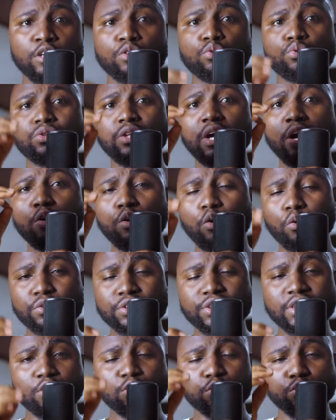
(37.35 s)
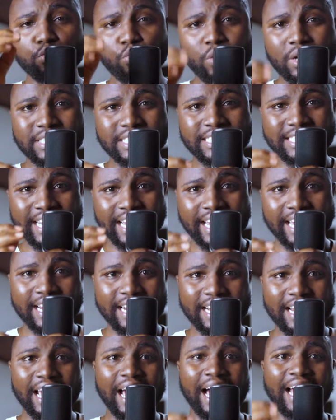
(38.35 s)
tout en reconnaissant le droit
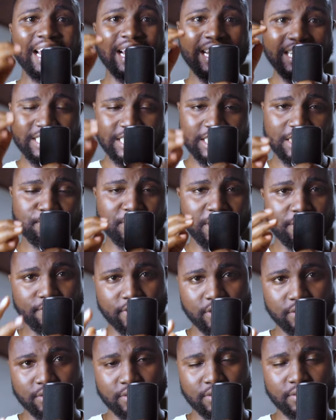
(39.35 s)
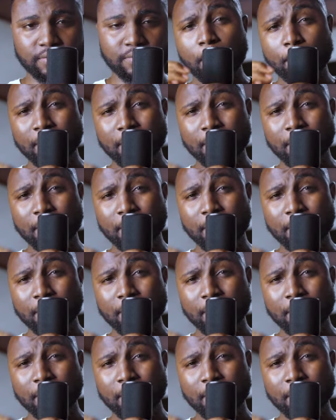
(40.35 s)
d'Israël à la légitime défense.